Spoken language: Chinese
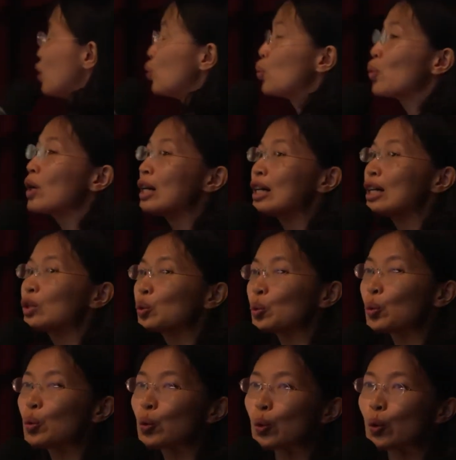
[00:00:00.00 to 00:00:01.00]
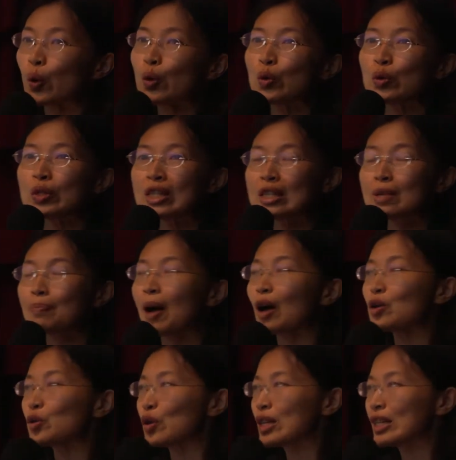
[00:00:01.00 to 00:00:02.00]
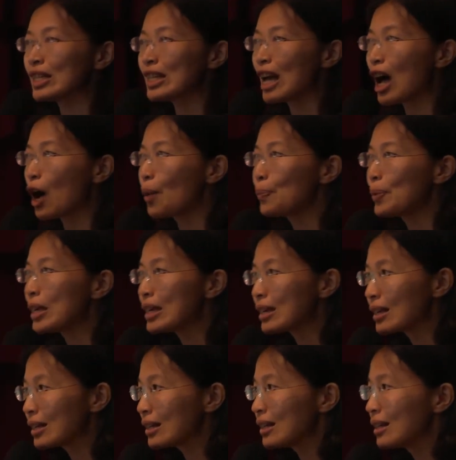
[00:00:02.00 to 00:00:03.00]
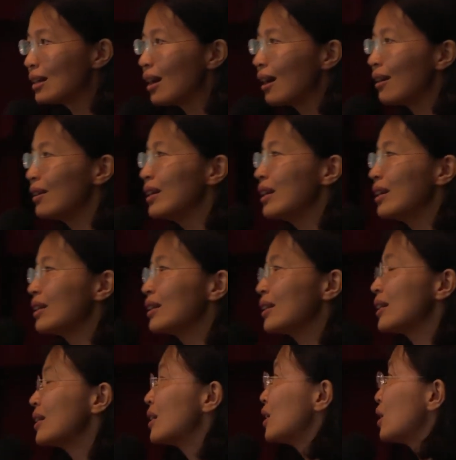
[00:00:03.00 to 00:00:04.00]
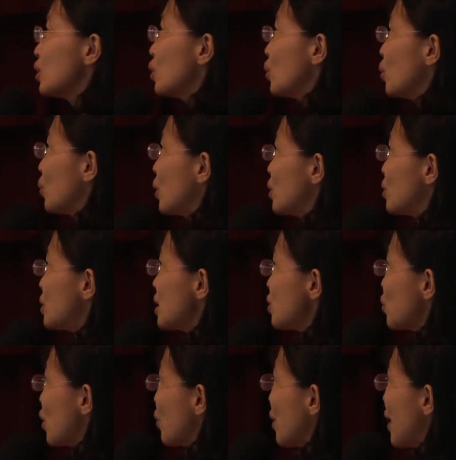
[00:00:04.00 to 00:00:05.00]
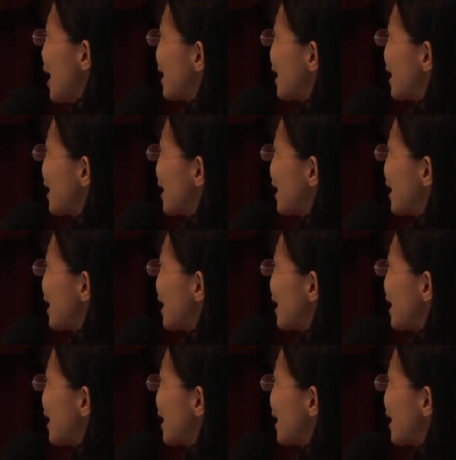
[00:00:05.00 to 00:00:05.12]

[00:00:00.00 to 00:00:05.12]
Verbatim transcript: 如何读国语日报学习好品格哈。那我之所以会